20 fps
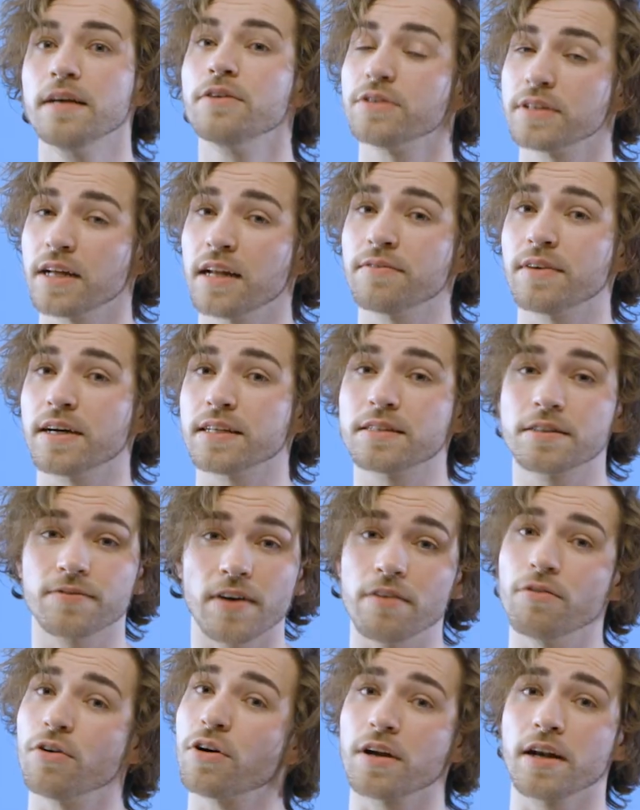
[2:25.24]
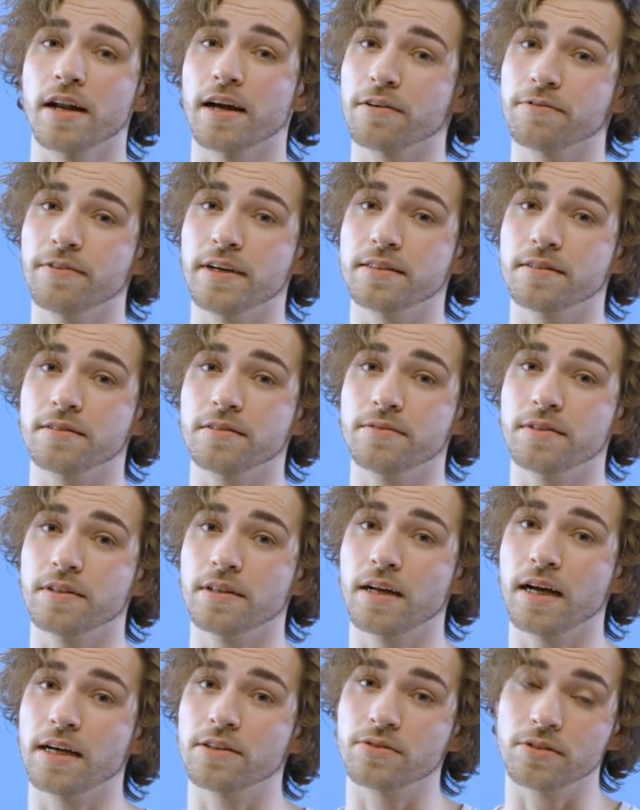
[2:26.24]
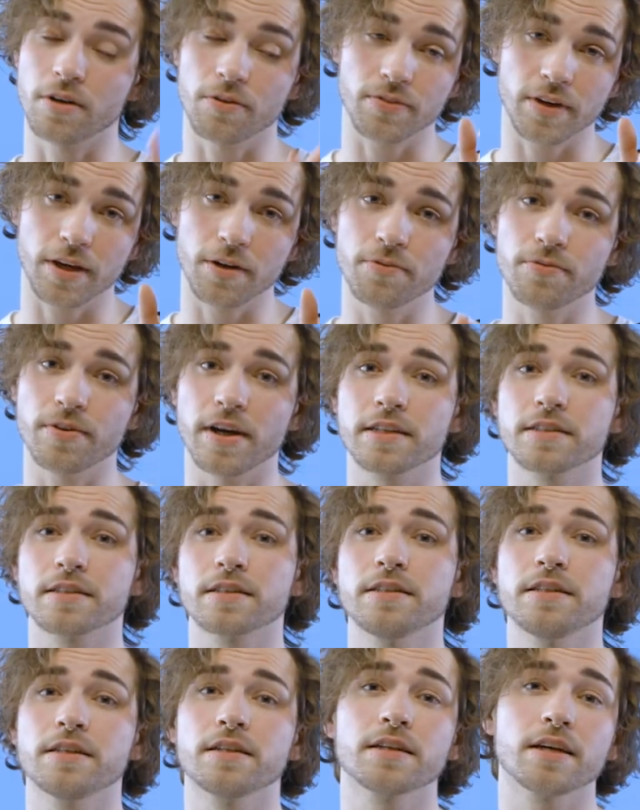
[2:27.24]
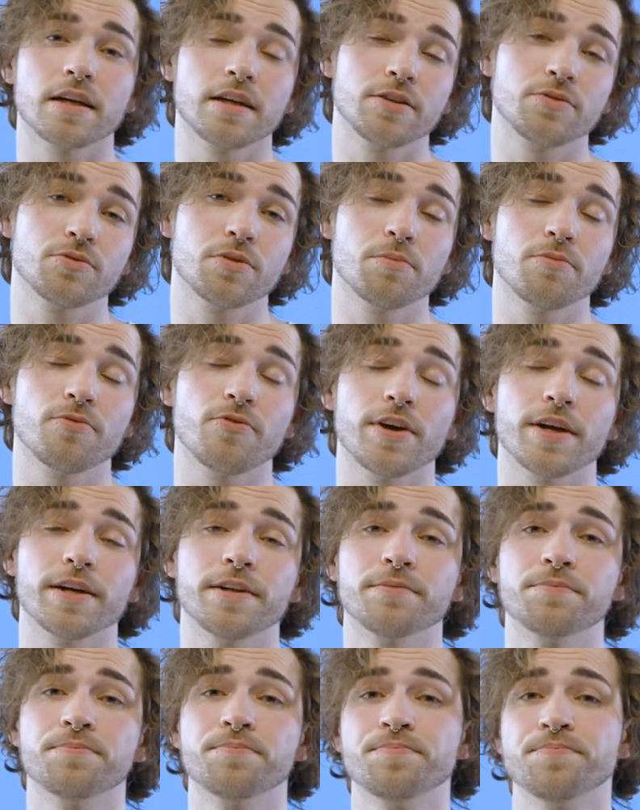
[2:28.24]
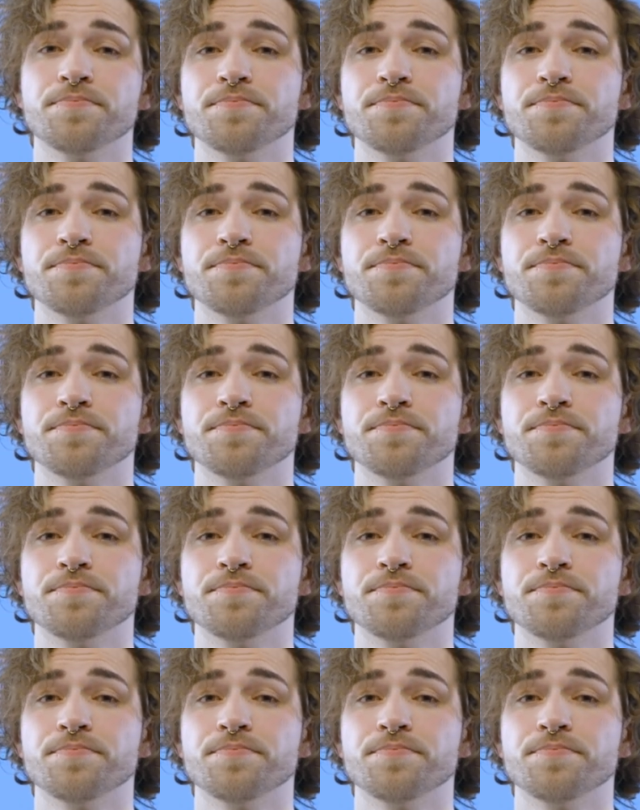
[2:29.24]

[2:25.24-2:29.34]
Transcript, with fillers: und dann war es zwei Wochen lang Festival. Also auf jeden Fall trainieren, kann ich nur empfehlen.